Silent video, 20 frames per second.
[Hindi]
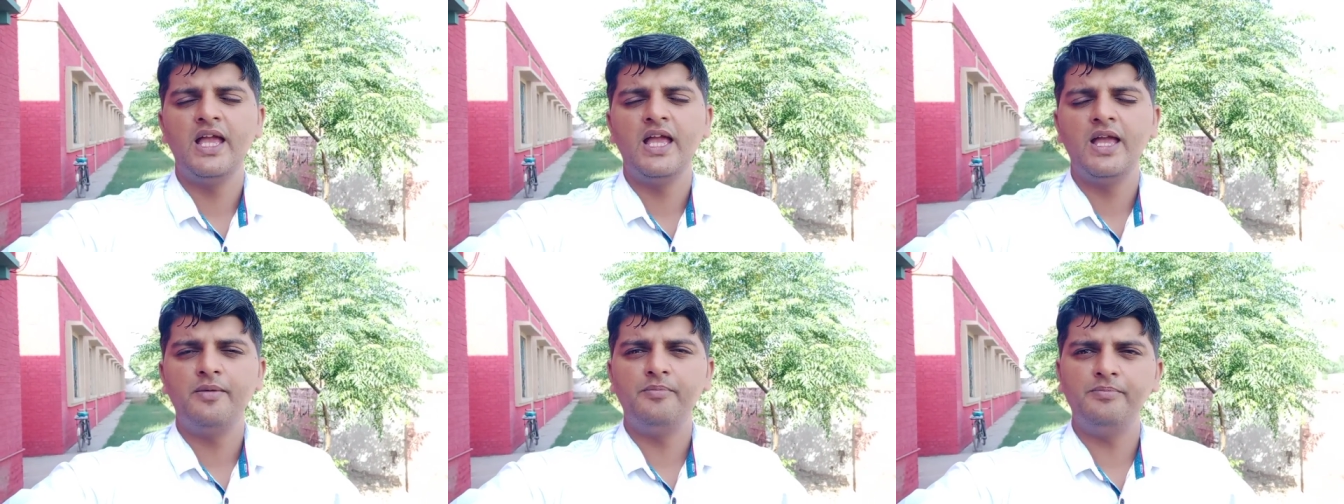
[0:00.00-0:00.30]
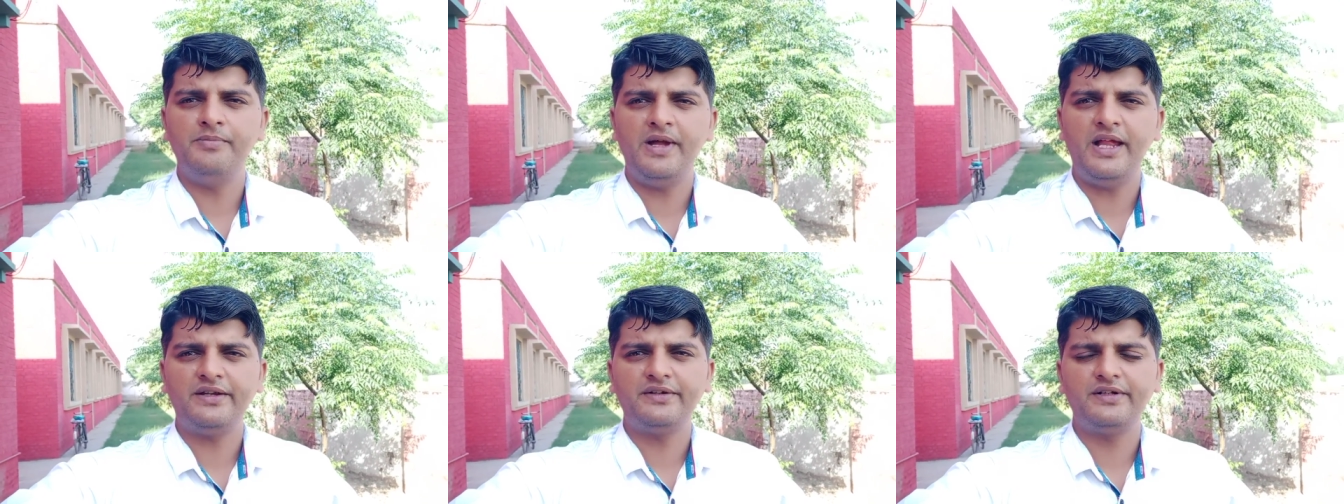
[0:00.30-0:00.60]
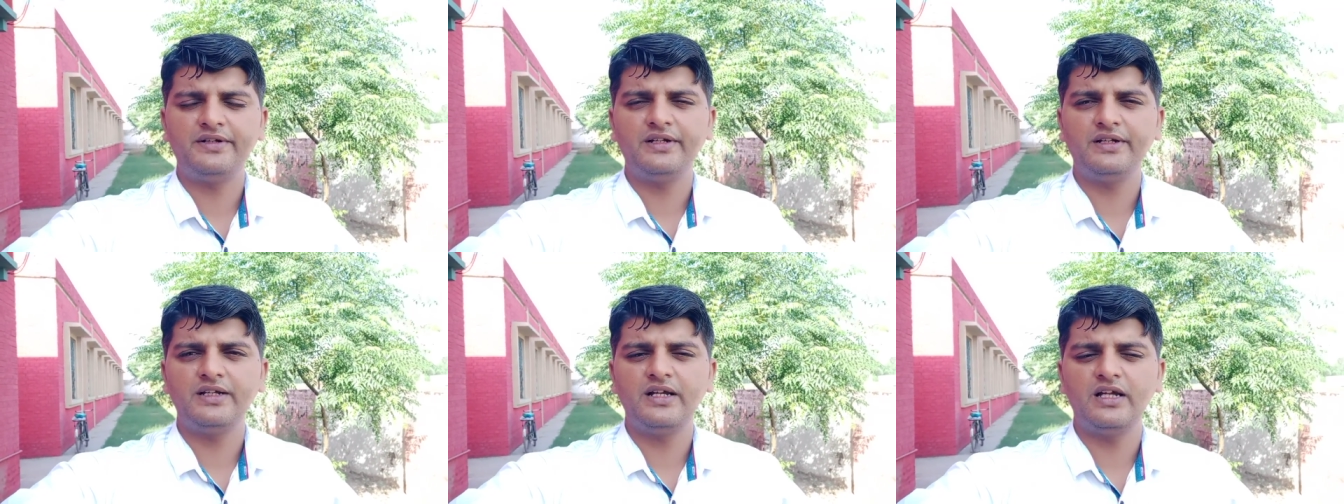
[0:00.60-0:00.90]

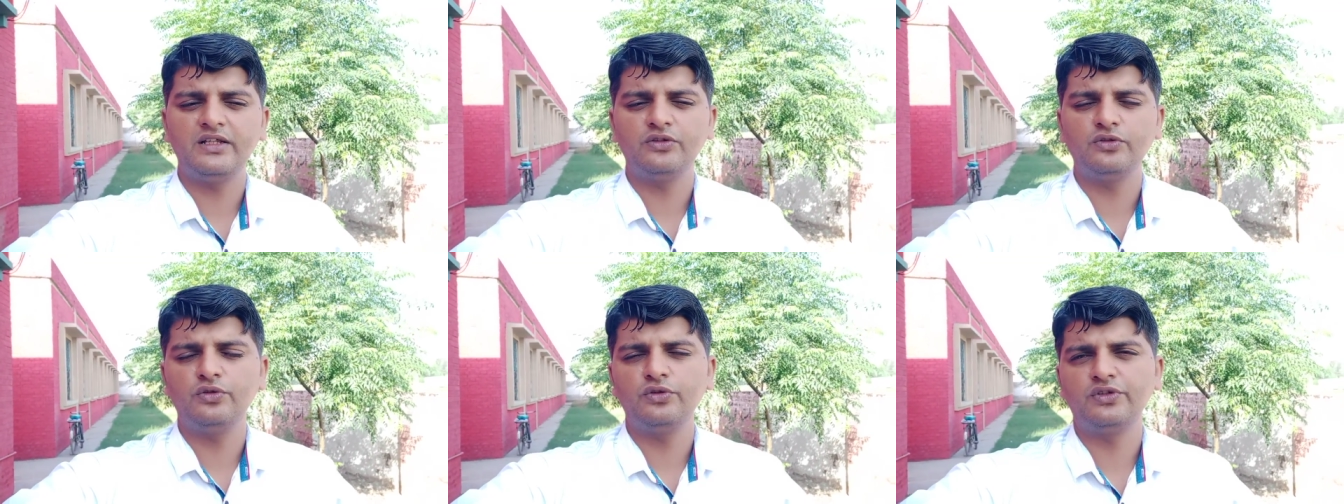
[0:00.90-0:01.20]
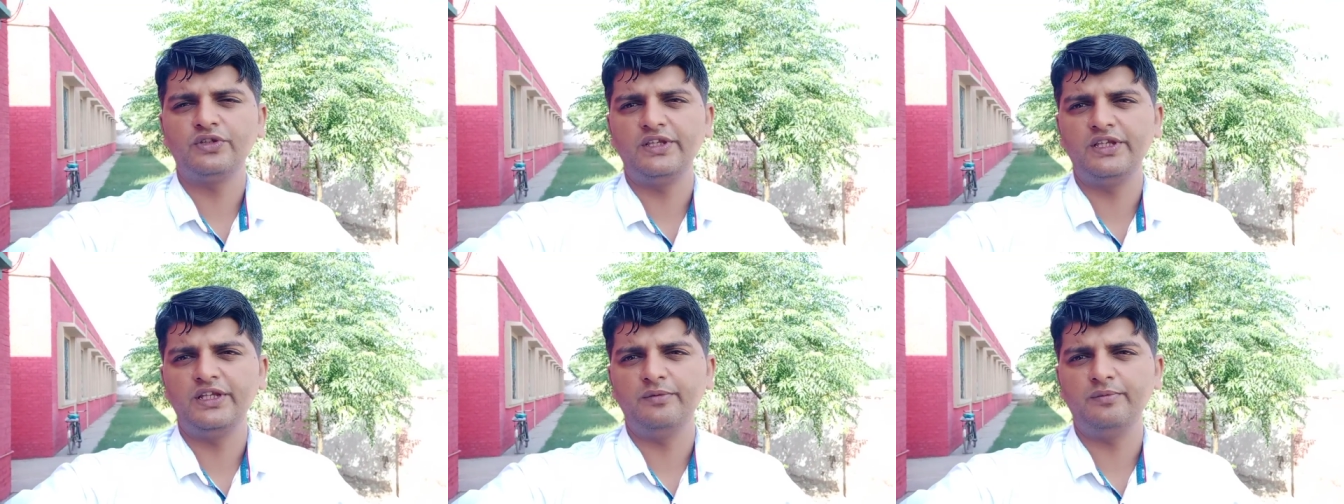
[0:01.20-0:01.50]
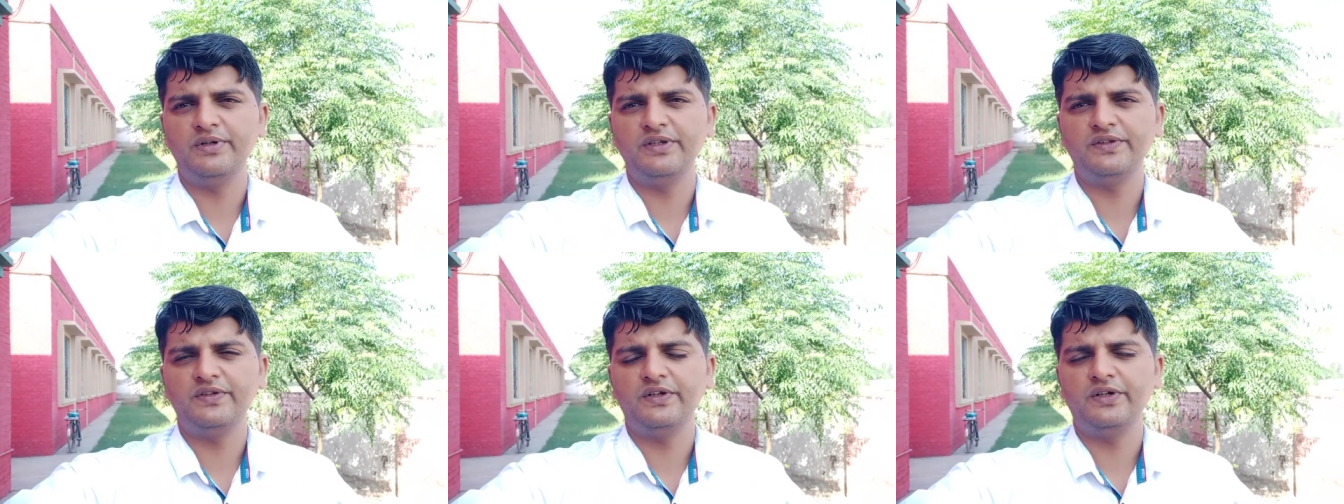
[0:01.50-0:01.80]
मैट्रिक का तो
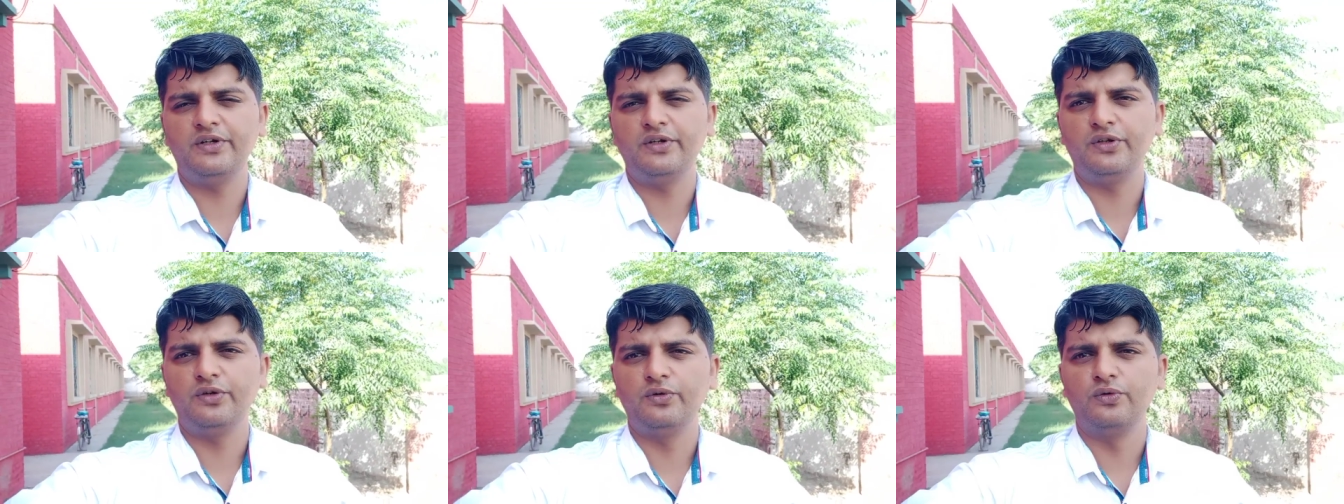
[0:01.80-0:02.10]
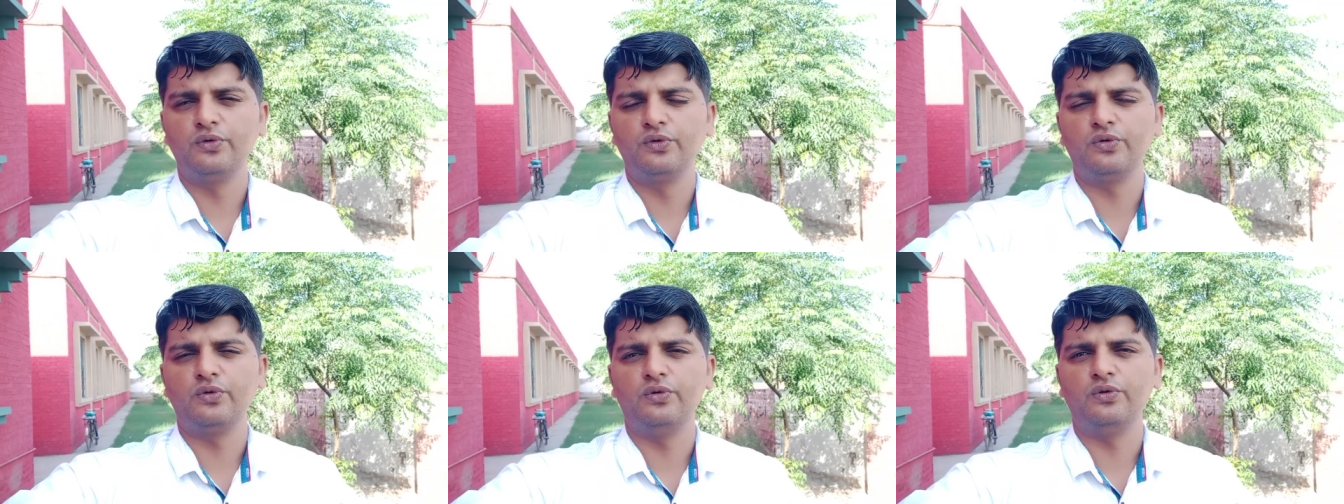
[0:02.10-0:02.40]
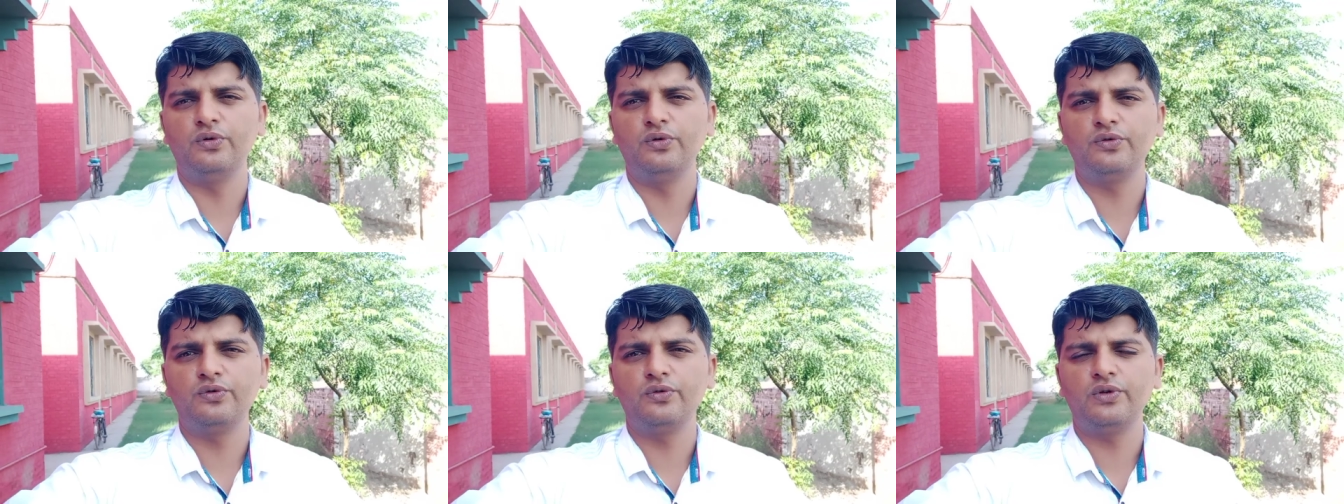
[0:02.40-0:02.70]
सिलेबस रिड्यूस
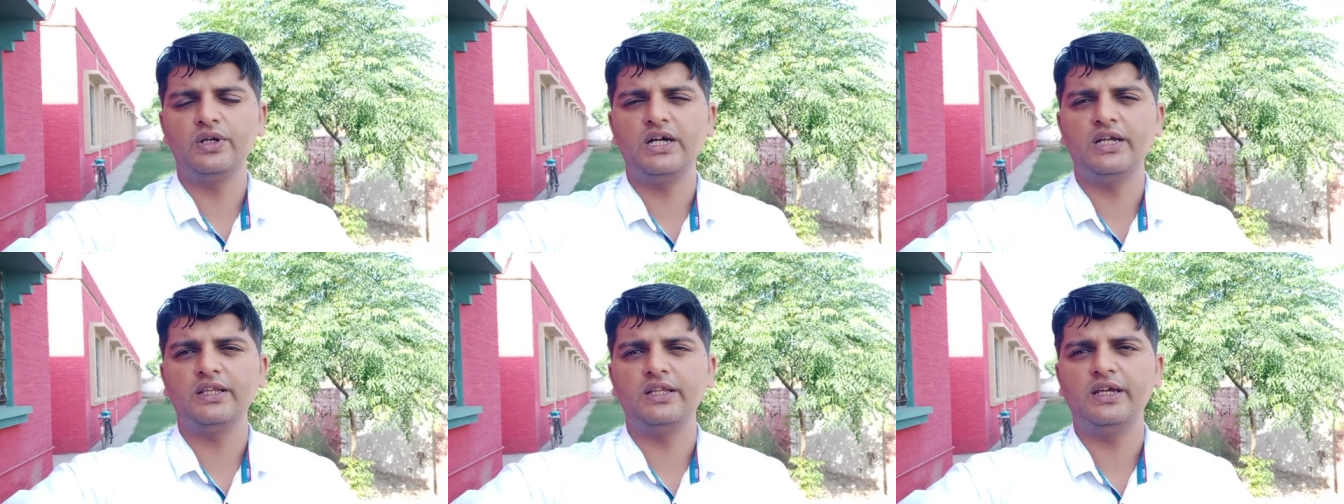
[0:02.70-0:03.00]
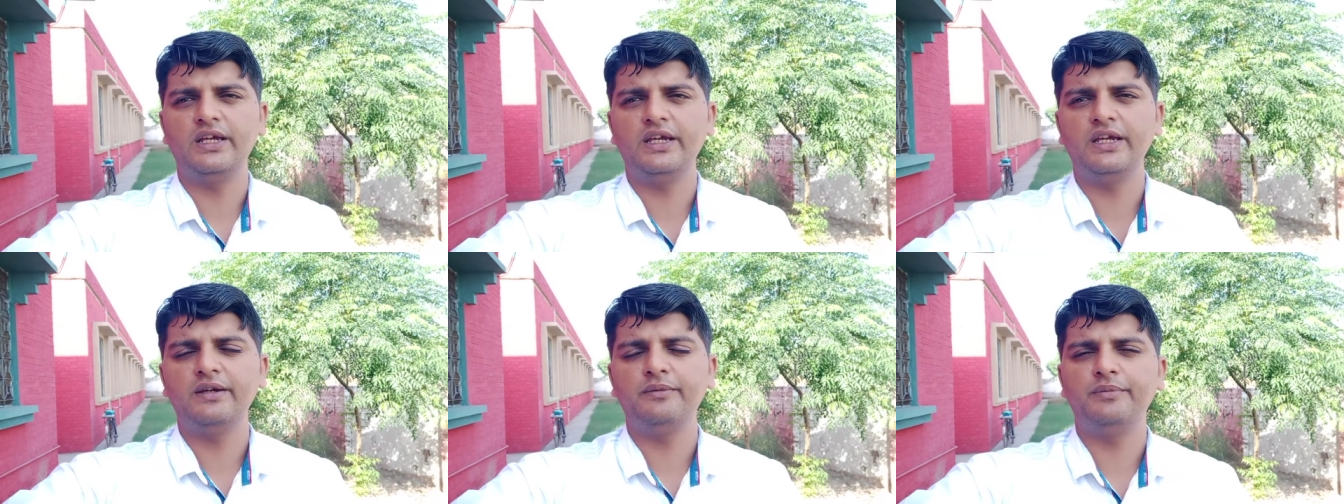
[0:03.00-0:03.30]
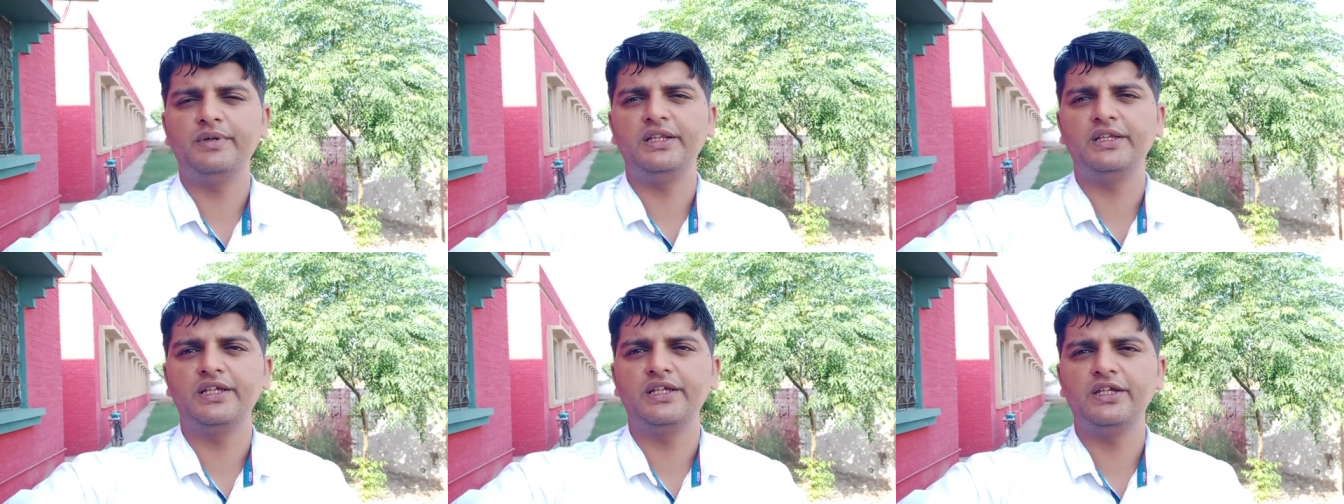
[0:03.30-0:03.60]
हो चुका है
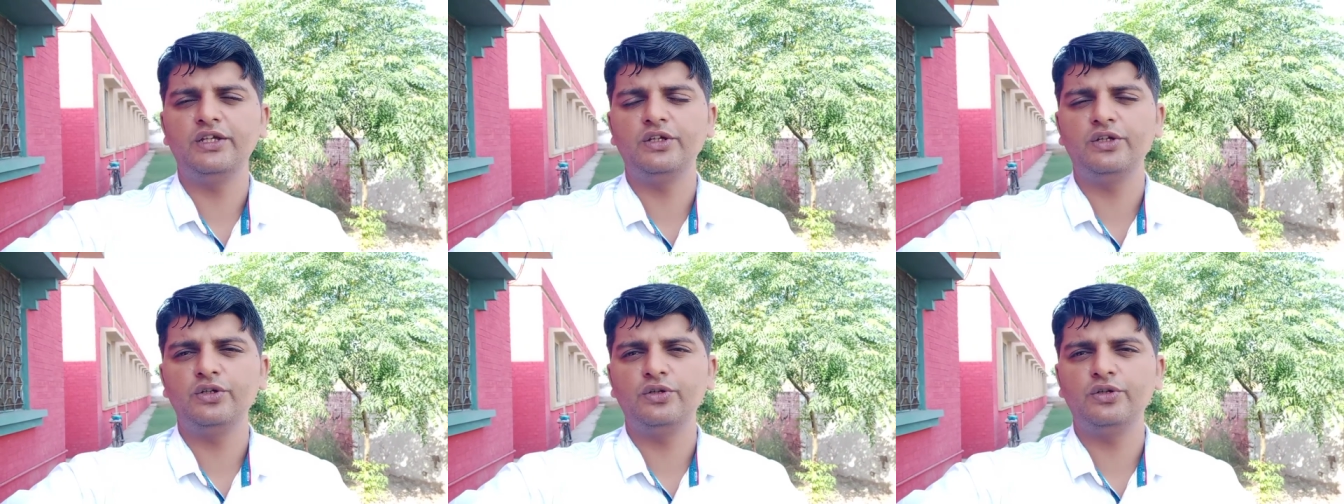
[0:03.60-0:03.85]
बल्कि